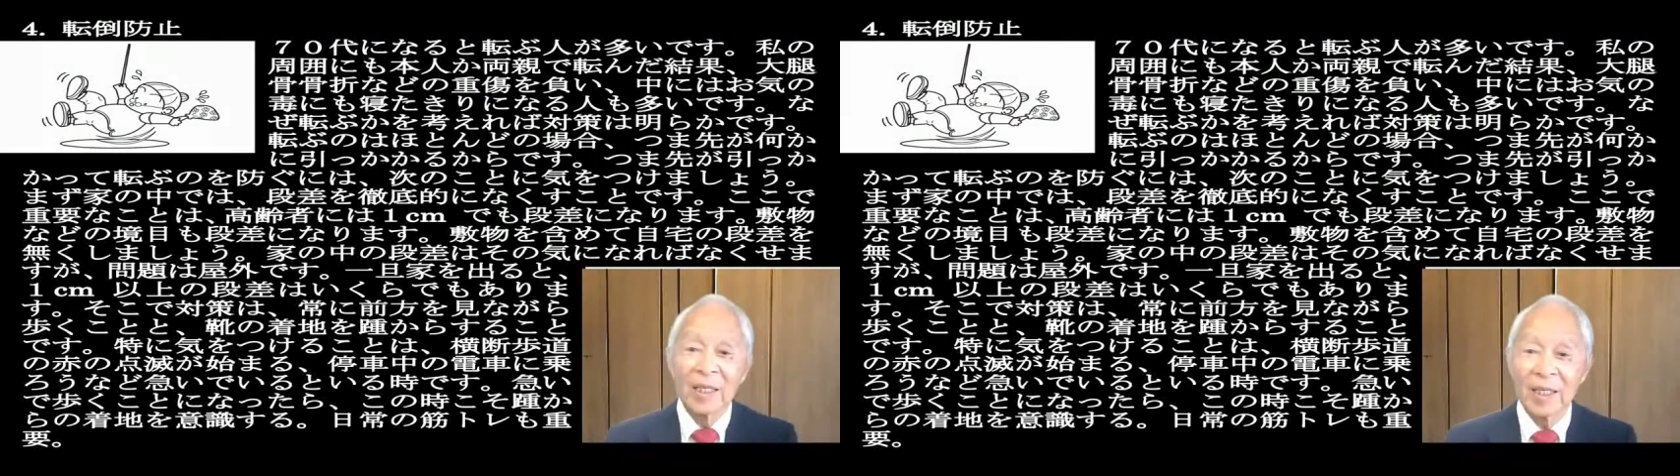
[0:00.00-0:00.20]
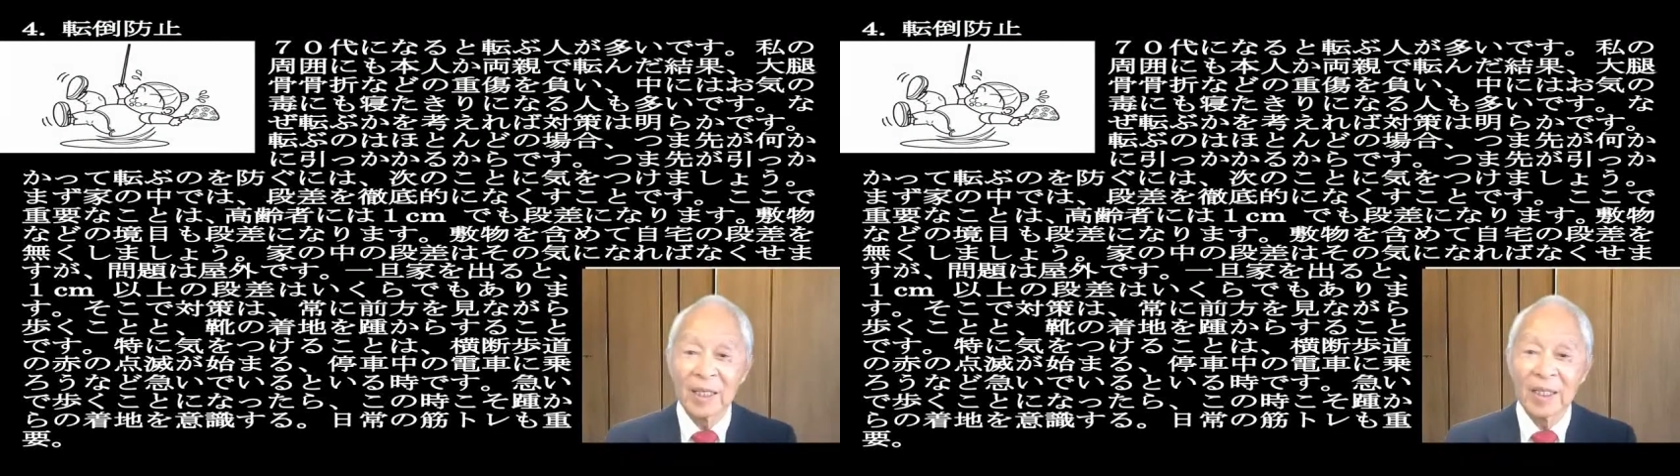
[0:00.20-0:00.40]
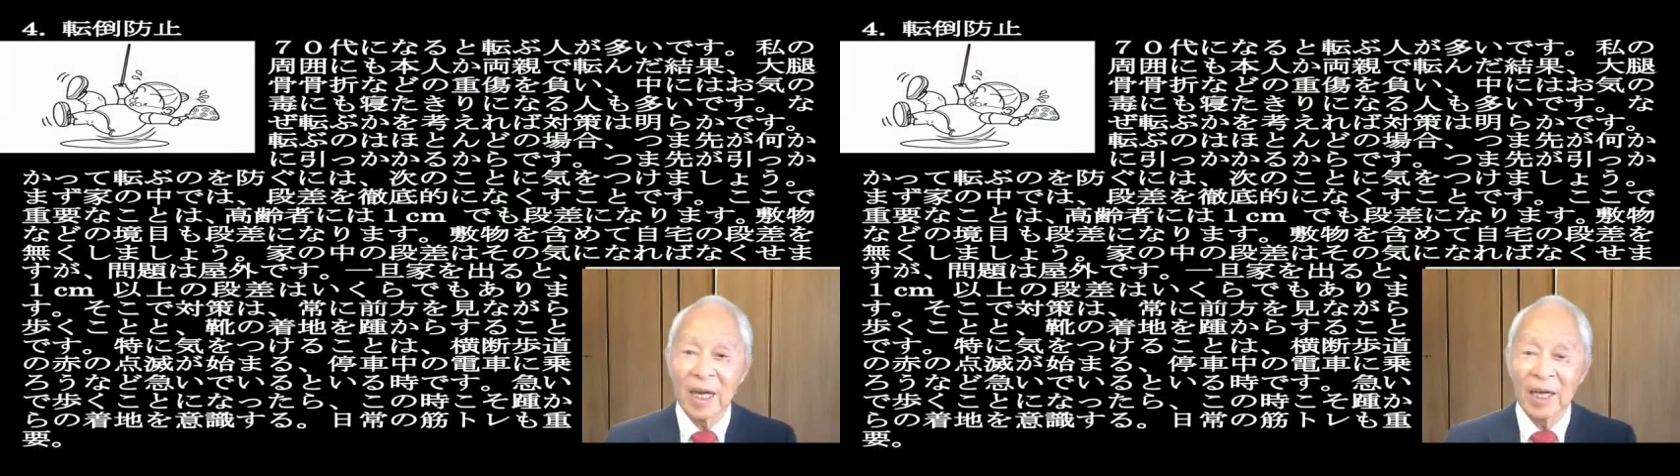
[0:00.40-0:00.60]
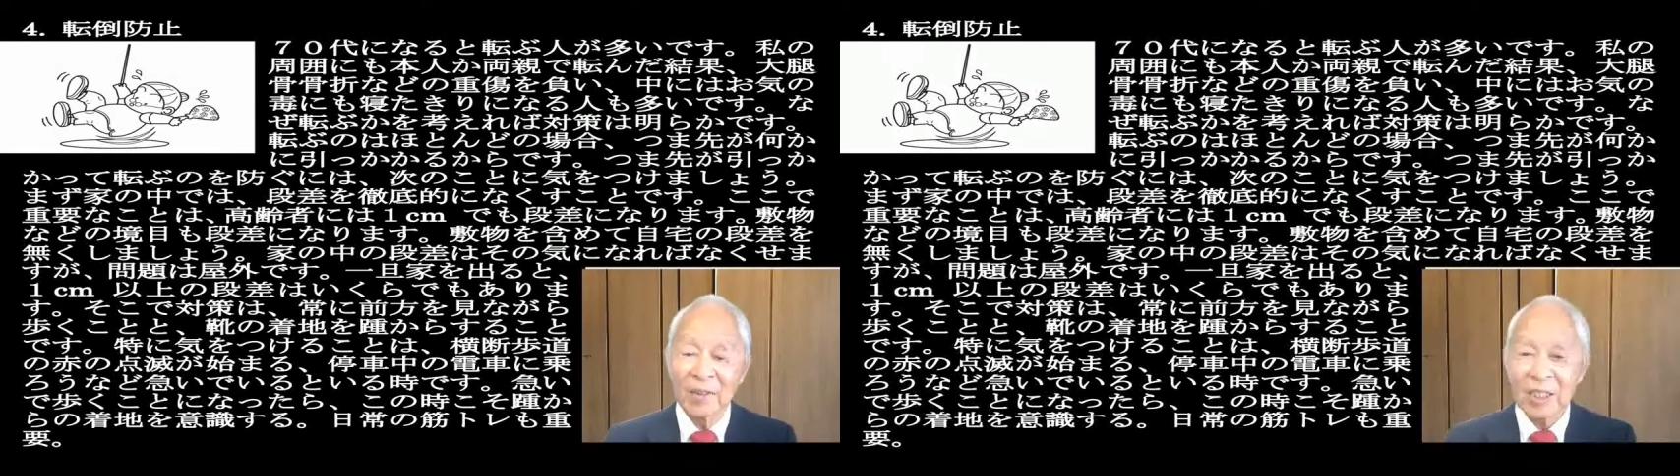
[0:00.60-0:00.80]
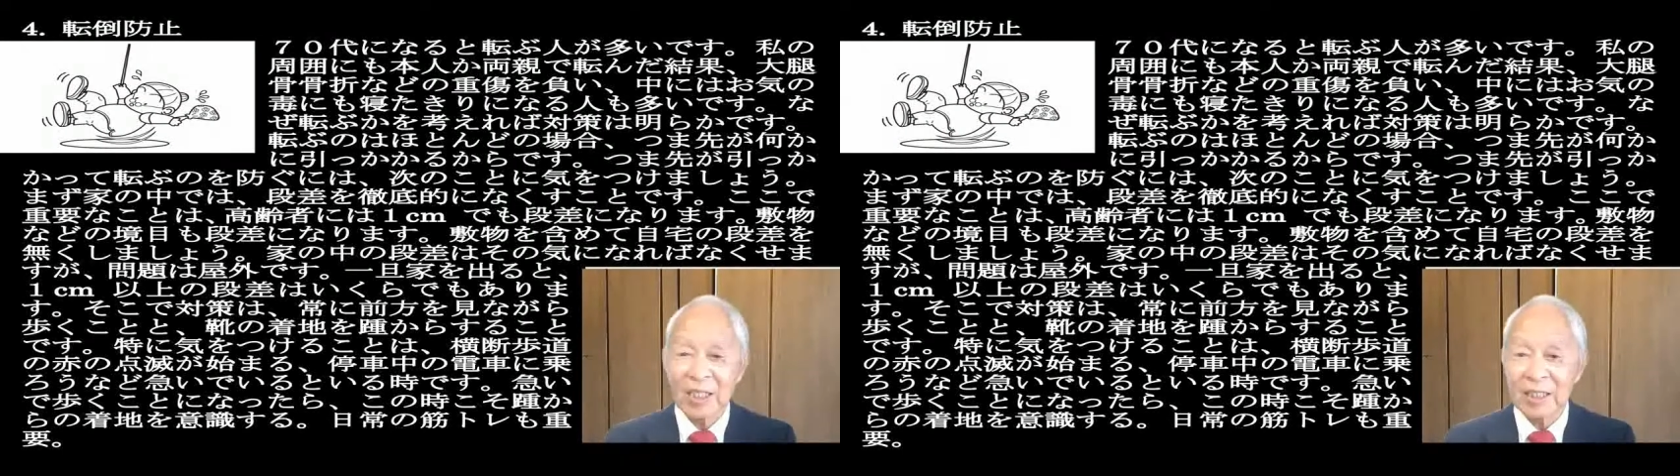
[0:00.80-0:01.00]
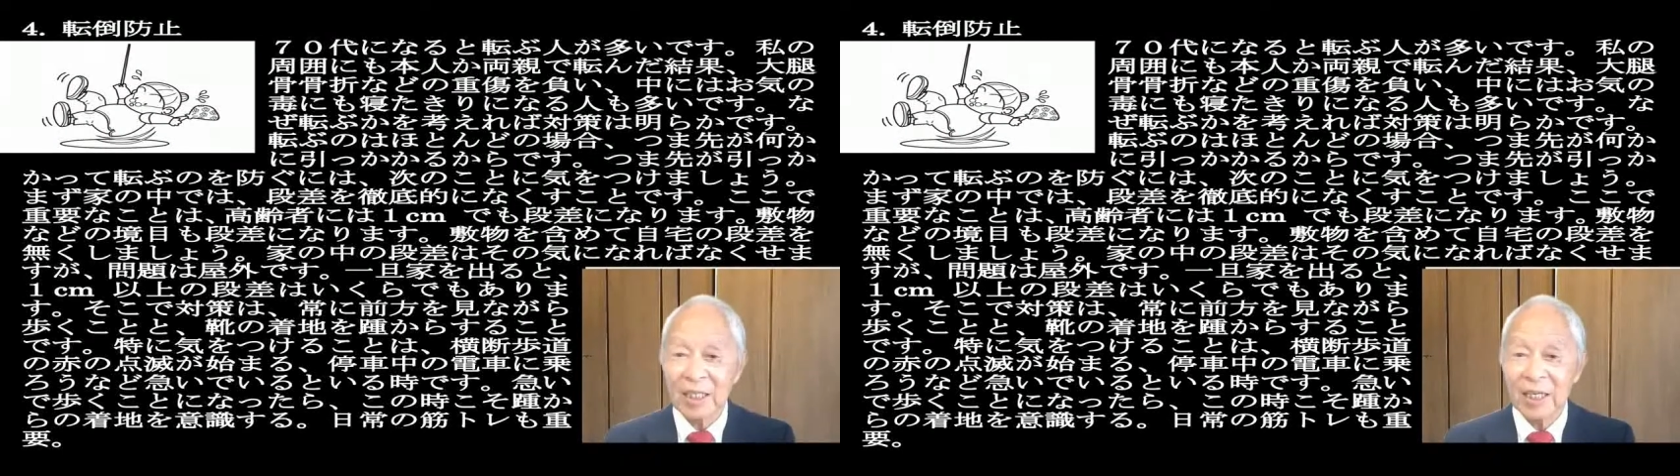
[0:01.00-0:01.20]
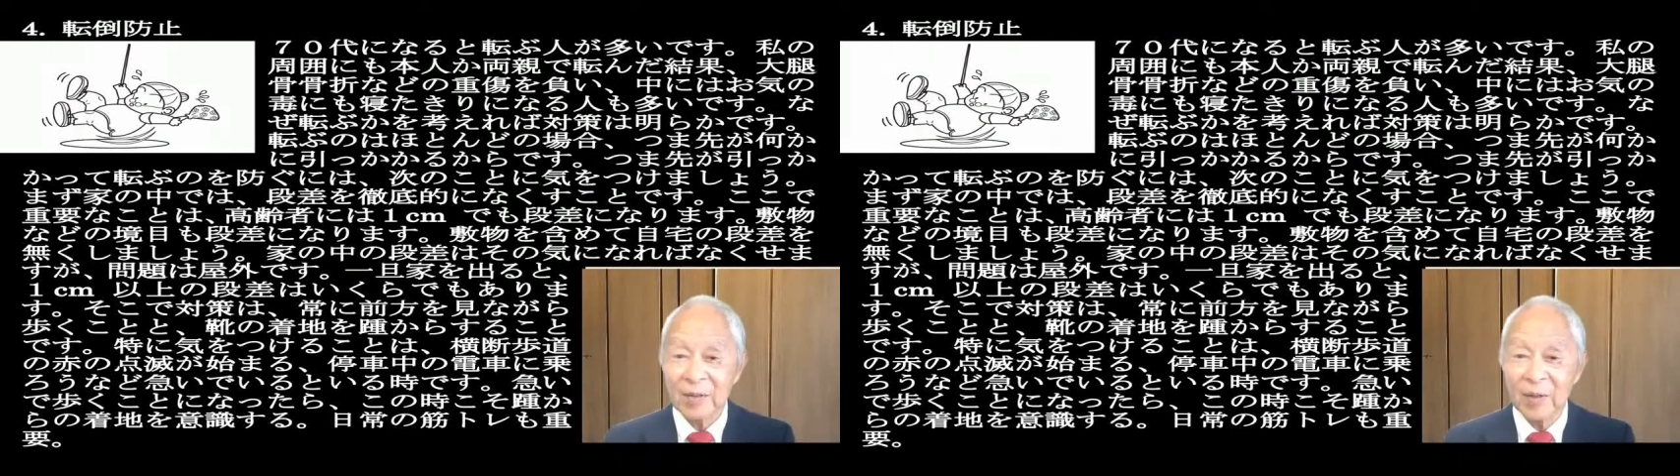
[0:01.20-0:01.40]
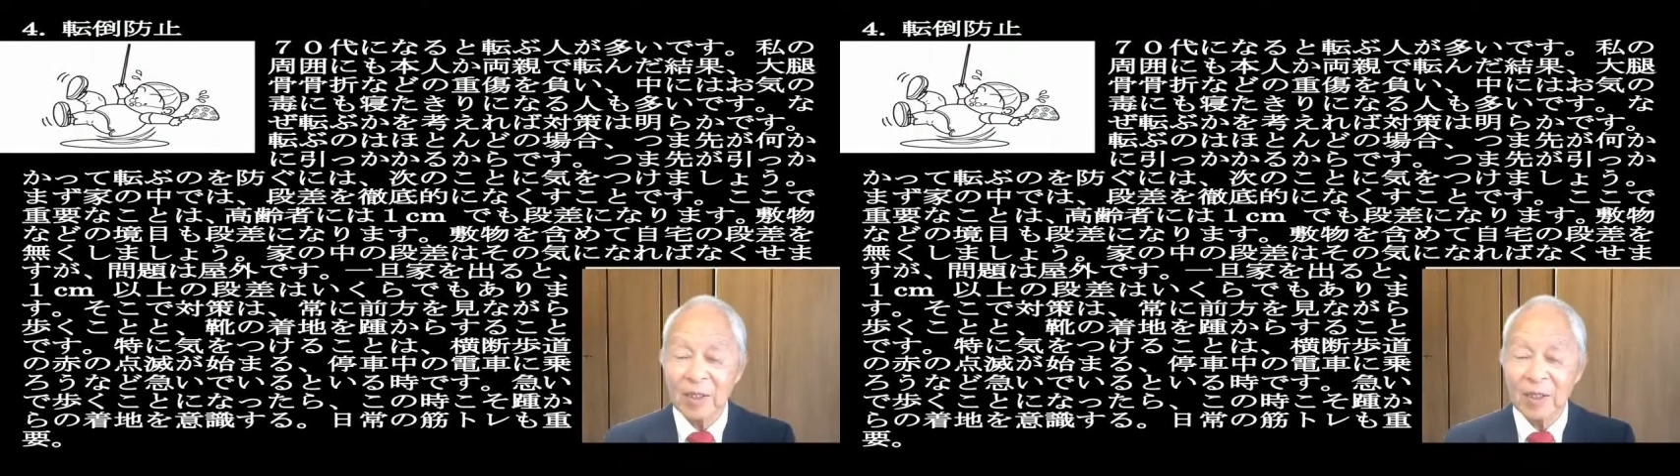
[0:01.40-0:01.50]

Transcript: え歩き方がい